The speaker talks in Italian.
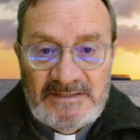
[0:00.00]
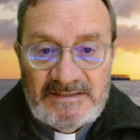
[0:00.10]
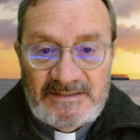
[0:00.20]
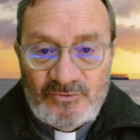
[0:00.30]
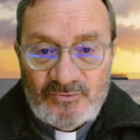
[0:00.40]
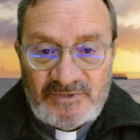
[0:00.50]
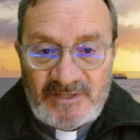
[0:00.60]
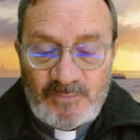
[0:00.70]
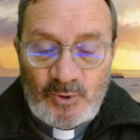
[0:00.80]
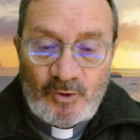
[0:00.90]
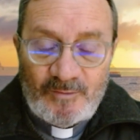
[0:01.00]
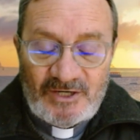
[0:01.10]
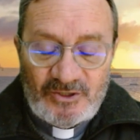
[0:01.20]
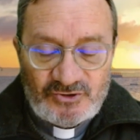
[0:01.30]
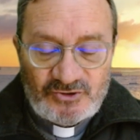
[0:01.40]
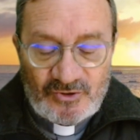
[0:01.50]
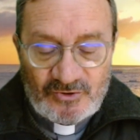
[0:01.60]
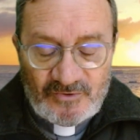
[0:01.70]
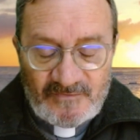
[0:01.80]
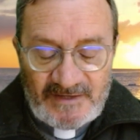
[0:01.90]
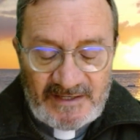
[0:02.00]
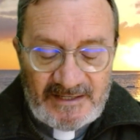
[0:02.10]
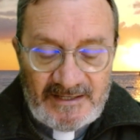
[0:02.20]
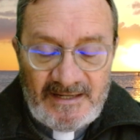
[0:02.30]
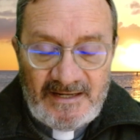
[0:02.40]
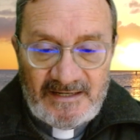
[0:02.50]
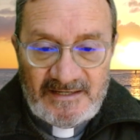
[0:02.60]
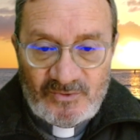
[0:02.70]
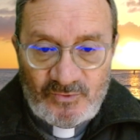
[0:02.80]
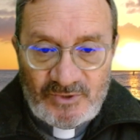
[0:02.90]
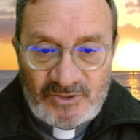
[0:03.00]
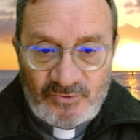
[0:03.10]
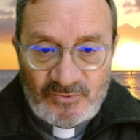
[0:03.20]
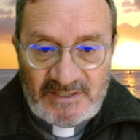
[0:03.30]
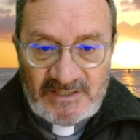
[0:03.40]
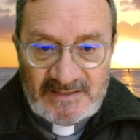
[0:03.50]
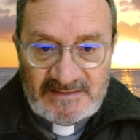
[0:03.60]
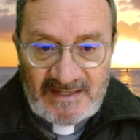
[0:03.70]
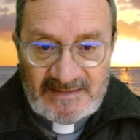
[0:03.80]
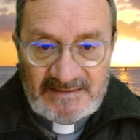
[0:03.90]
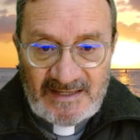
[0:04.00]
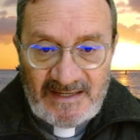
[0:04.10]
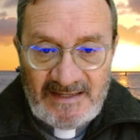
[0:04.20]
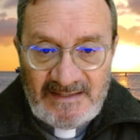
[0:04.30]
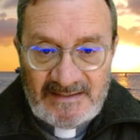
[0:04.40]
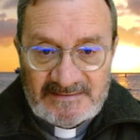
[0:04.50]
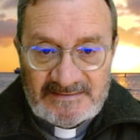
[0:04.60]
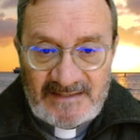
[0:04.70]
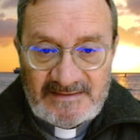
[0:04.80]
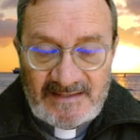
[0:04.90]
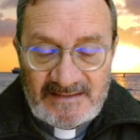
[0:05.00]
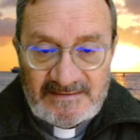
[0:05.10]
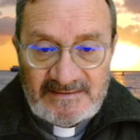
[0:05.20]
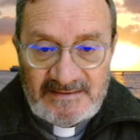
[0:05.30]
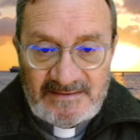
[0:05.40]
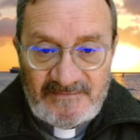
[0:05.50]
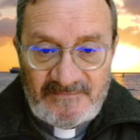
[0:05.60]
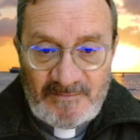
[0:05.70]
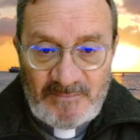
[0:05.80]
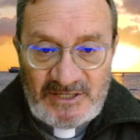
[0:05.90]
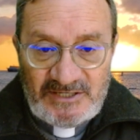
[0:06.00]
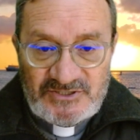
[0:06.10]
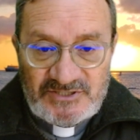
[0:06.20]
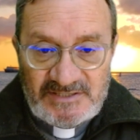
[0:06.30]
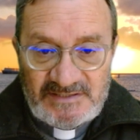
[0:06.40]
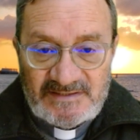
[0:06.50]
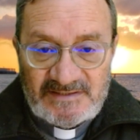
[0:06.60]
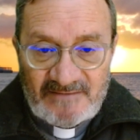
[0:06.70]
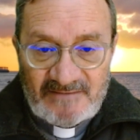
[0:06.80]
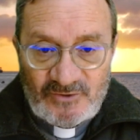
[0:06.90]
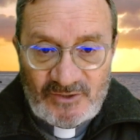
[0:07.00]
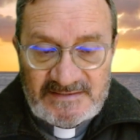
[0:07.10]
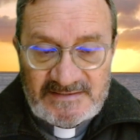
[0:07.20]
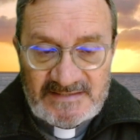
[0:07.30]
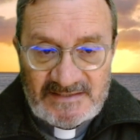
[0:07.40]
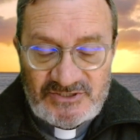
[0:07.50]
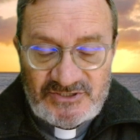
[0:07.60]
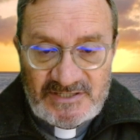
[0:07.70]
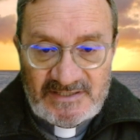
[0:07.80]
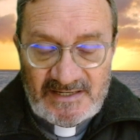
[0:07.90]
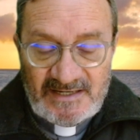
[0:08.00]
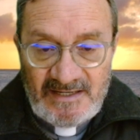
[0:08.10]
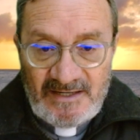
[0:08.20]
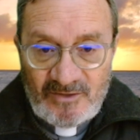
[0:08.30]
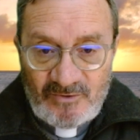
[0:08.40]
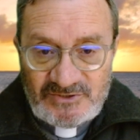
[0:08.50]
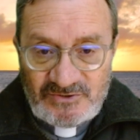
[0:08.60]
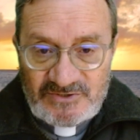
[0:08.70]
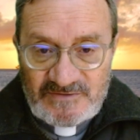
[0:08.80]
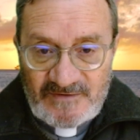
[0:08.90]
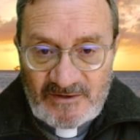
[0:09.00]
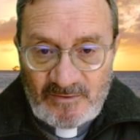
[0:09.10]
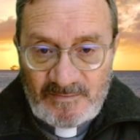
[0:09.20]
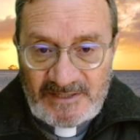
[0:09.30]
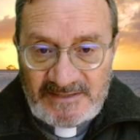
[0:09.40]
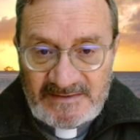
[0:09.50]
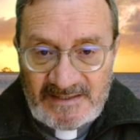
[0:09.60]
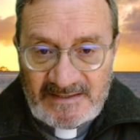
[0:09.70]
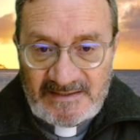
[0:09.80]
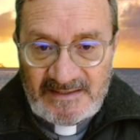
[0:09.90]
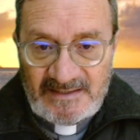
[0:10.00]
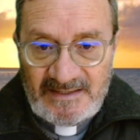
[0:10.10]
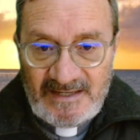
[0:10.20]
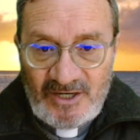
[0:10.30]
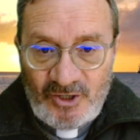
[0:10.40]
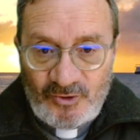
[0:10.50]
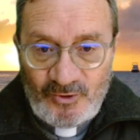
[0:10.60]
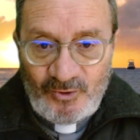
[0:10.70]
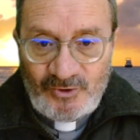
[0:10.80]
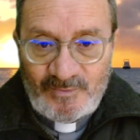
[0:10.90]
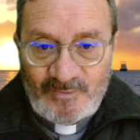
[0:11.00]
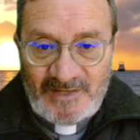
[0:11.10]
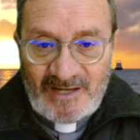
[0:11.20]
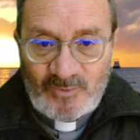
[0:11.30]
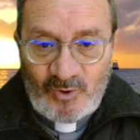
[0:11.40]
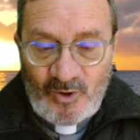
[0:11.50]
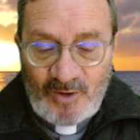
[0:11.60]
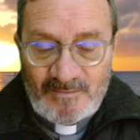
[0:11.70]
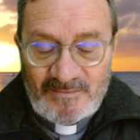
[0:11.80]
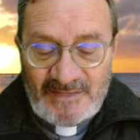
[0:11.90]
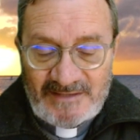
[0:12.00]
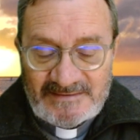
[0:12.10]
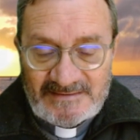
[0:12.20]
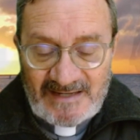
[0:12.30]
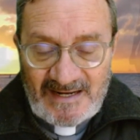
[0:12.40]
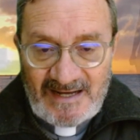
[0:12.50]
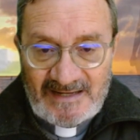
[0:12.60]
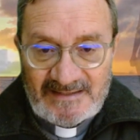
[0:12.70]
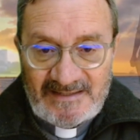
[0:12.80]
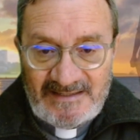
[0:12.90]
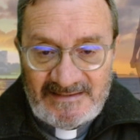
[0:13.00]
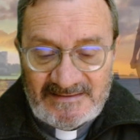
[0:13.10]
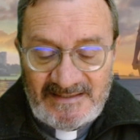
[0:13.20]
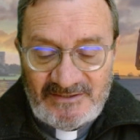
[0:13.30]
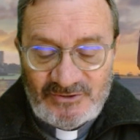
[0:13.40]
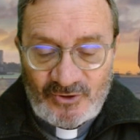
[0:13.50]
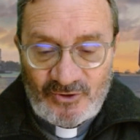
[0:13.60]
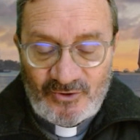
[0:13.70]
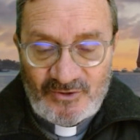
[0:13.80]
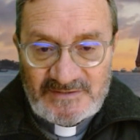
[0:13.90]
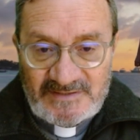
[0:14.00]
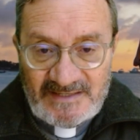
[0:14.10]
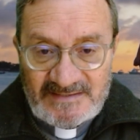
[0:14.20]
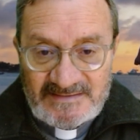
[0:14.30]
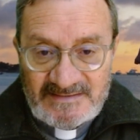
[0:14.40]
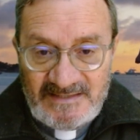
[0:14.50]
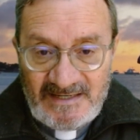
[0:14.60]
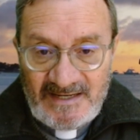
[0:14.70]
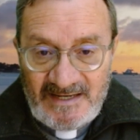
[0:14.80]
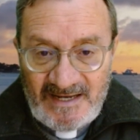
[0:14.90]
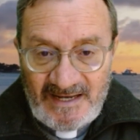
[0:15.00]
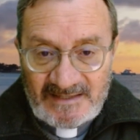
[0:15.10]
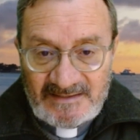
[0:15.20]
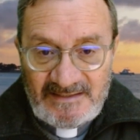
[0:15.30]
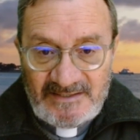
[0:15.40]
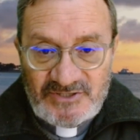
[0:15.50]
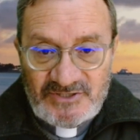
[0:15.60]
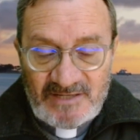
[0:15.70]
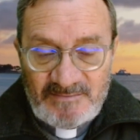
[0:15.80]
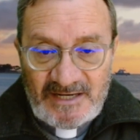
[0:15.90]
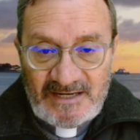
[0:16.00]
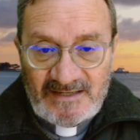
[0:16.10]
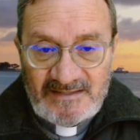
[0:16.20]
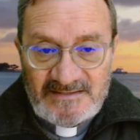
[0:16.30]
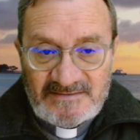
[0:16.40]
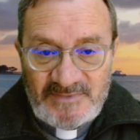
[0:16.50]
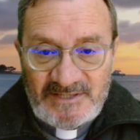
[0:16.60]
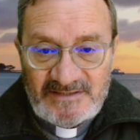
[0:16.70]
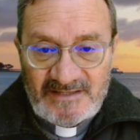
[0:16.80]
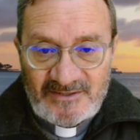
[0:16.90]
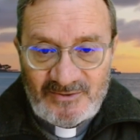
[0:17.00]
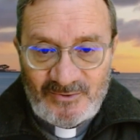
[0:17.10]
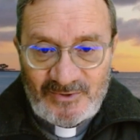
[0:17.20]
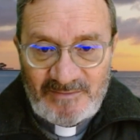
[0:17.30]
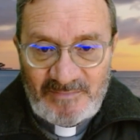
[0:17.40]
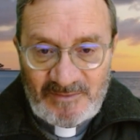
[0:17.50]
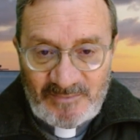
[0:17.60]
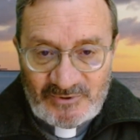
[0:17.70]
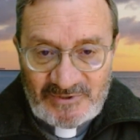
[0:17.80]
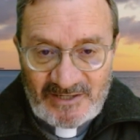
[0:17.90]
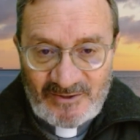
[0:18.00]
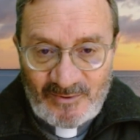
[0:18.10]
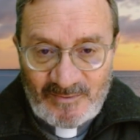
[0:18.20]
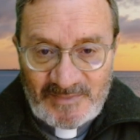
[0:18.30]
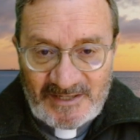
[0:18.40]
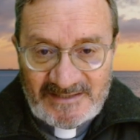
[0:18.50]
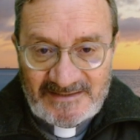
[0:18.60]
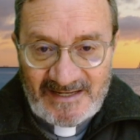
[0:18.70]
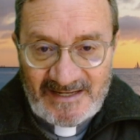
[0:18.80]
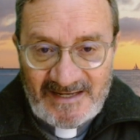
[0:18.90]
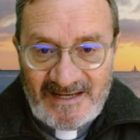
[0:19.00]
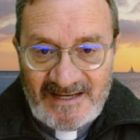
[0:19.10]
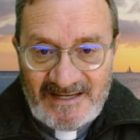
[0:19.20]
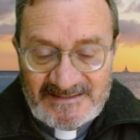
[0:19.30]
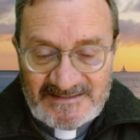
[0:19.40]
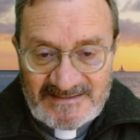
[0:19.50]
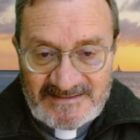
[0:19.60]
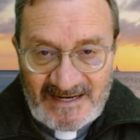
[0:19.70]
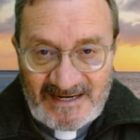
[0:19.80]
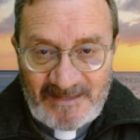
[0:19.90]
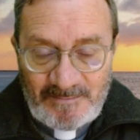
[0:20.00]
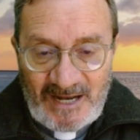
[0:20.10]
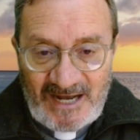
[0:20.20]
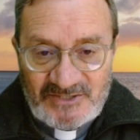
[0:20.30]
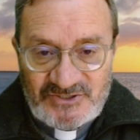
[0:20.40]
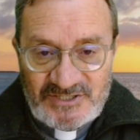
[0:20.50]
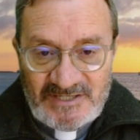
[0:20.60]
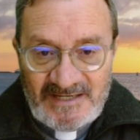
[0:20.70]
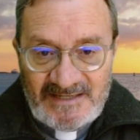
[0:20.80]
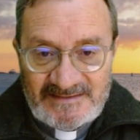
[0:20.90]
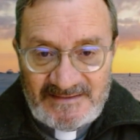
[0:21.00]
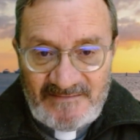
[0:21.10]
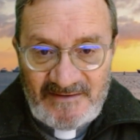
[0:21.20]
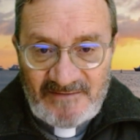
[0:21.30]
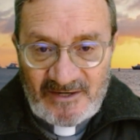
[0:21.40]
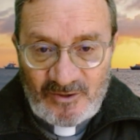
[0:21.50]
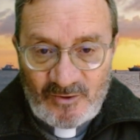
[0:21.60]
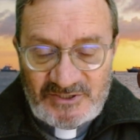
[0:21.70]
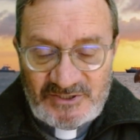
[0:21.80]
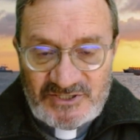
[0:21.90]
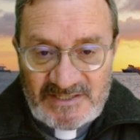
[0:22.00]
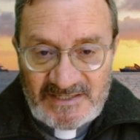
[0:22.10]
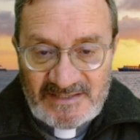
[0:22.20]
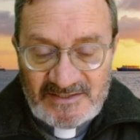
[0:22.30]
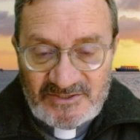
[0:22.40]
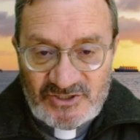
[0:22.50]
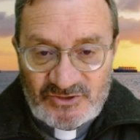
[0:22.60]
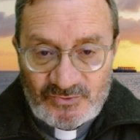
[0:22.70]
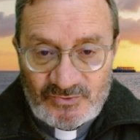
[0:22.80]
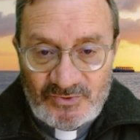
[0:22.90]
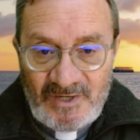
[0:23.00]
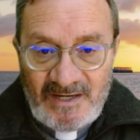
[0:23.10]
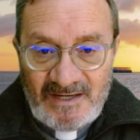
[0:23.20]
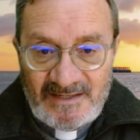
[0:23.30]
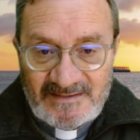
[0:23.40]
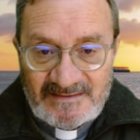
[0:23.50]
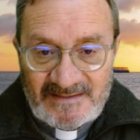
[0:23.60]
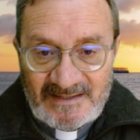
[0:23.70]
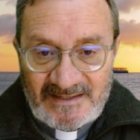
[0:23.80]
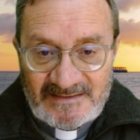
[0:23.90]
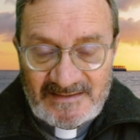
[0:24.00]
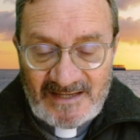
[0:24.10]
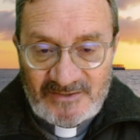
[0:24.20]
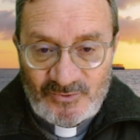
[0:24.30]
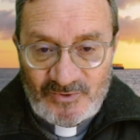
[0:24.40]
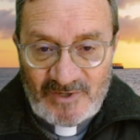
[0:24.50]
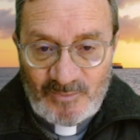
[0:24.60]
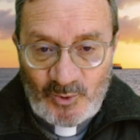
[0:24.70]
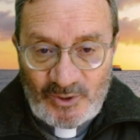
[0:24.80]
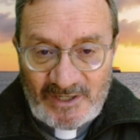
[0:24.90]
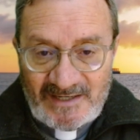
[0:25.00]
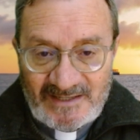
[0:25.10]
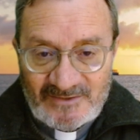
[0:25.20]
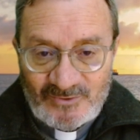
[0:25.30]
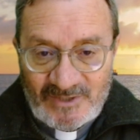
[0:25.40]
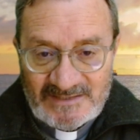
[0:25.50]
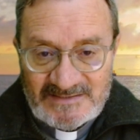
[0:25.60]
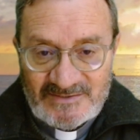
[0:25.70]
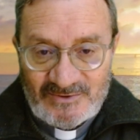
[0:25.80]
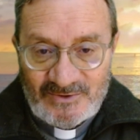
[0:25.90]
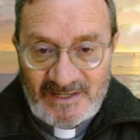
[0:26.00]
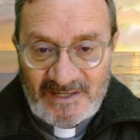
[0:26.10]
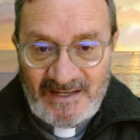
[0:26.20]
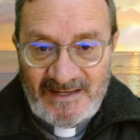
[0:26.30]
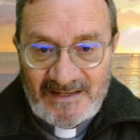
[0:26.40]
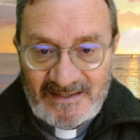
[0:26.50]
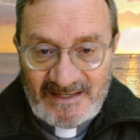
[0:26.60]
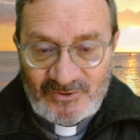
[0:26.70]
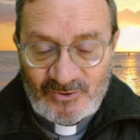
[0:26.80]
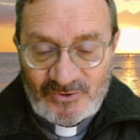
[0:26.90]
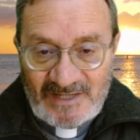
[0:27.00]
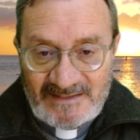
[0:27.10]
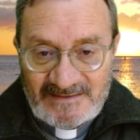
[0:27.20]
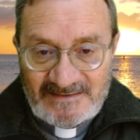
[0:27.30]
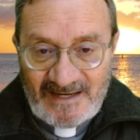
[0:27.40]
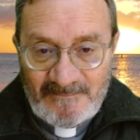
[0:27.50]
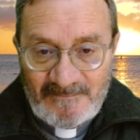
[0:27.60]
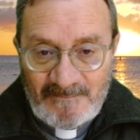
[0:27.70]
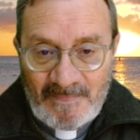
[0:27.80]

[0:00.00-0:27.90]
In un tempo come il nostro dove l'inquietudine data dai tanti femminicidi, dalla violenza di genere, questo ci fa comprendere che noi dobbiamo entrare e dentro noi stessi e rileggere meccanismi interiori per poter comprendere se siamo capaci di vivere come ci chiede Gesù, l'integrità di un amore che è donazione, che è totalità.